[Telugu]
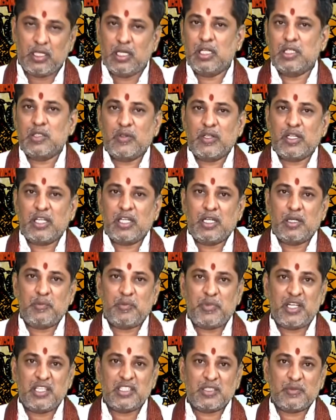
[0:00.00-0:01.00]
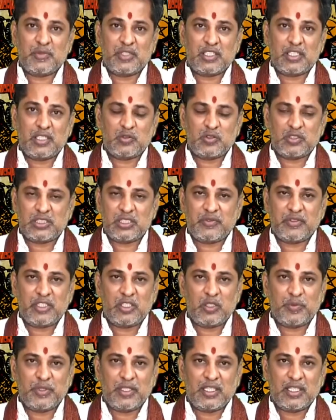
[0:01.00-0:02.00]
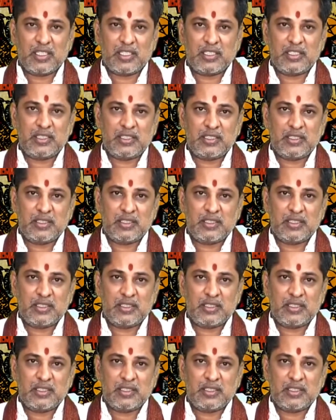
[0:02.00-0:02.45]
అందువల్ల పెళ్లి సంబంధాలు చూసేవాళ్ళు పిల్లలకి